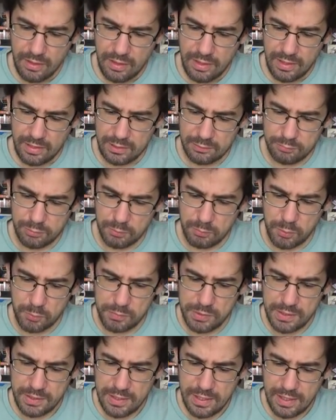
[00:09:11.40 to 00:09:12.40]
ela foi
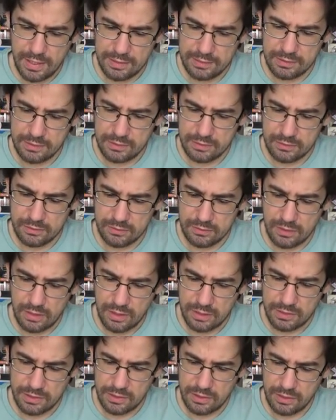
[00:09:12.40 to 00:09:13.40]
publicada
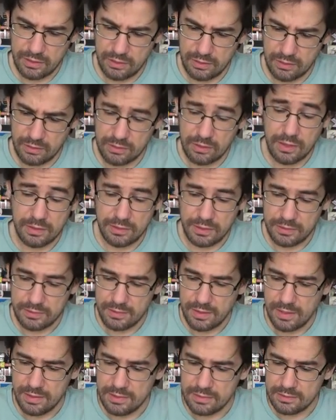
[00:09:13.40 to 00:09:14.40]
aqui lá na
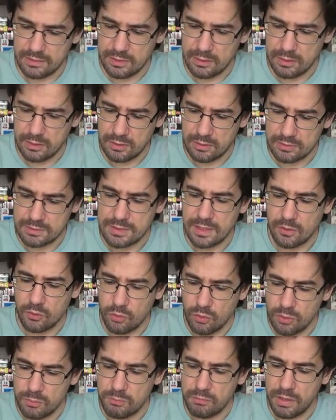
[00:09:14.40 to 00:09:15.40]
Itália, na
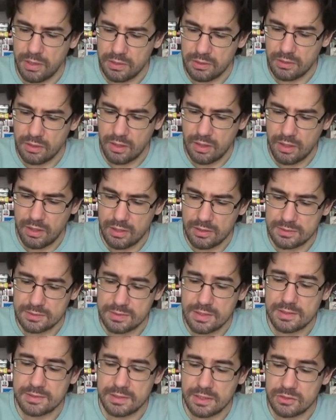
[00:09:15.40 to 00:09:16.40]
Zagor
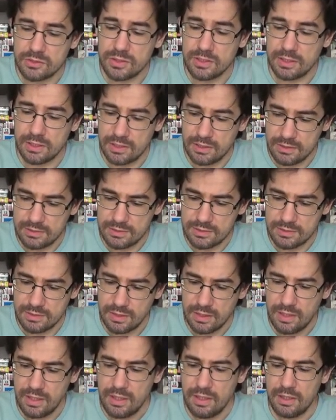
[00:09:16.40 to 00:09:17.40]
615, eh,
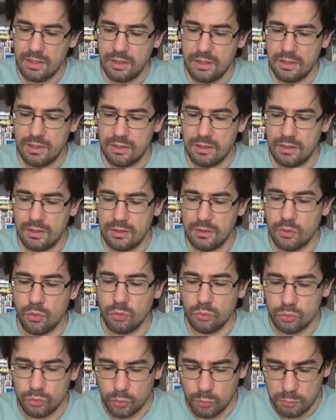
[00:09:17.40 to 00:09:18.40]
em
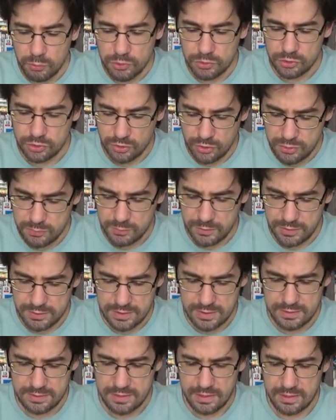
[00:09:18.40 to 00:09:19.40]
outubro de
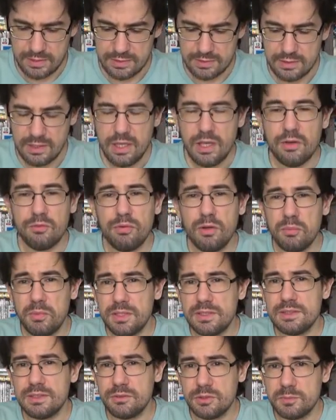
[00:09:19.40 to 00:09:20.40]
2016. Foi uma
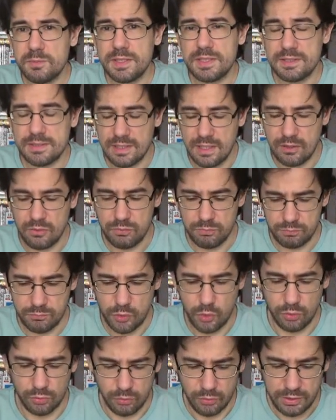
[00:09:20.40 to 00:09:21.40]
edição especial,
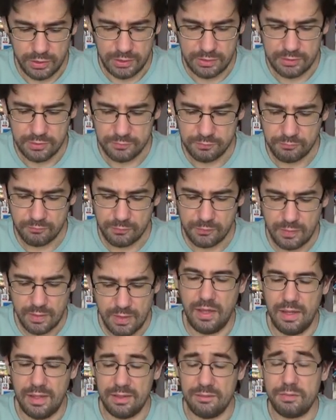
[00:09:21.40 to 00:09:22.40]
colorida,
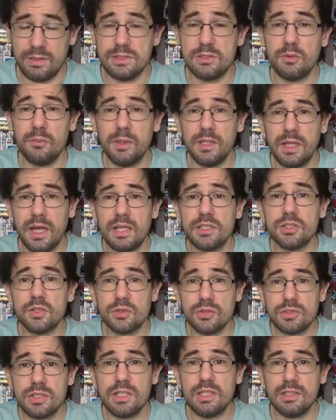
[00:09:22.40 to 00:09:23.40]
ela fazia homenagem
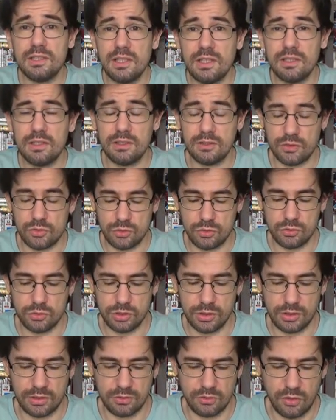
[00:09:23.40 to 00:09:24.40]
aos 30 anos do
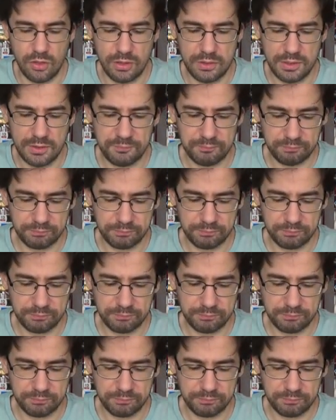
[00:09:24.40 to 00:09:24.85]
Dylan Dog,